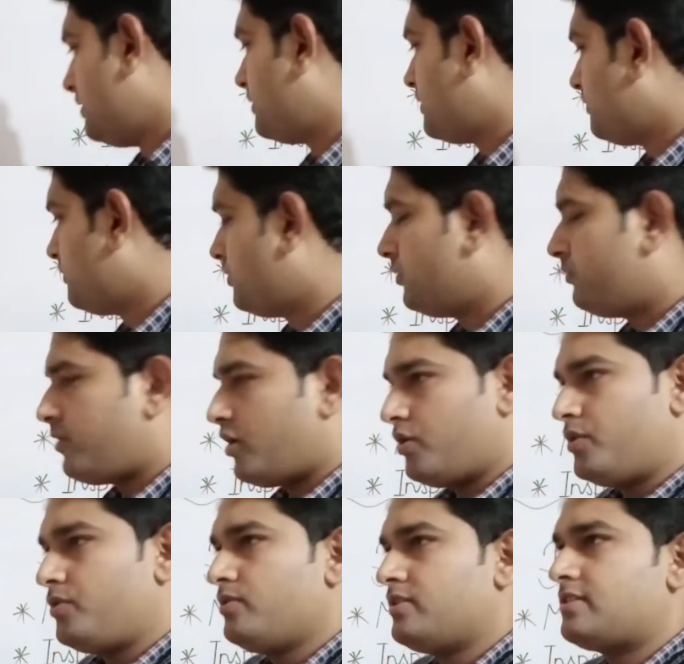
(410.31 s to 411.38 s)
तो वो पावर
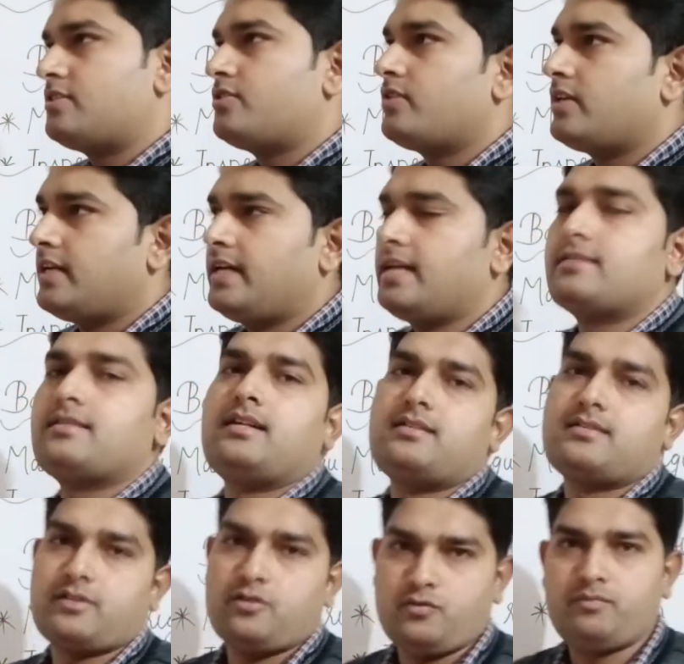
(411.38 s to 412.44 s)
टूल्स जो है हैज़ार्ड्स
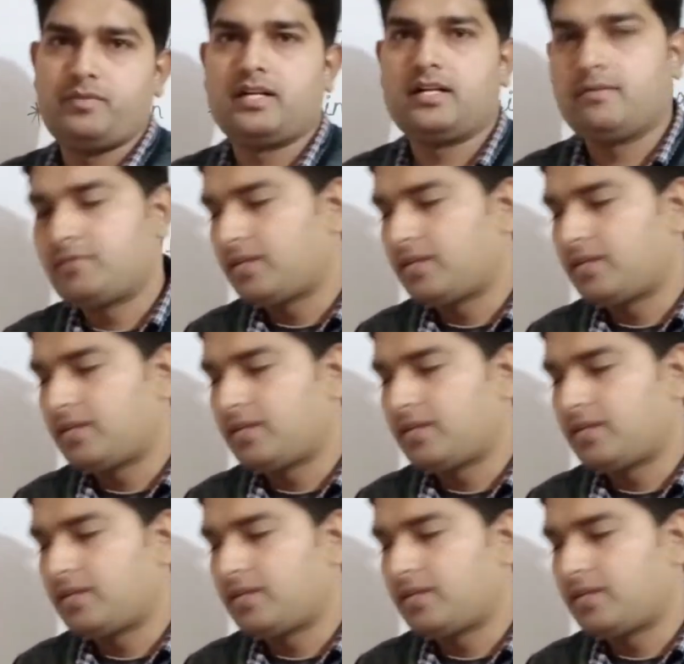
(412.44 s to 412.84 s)
के रूप में काम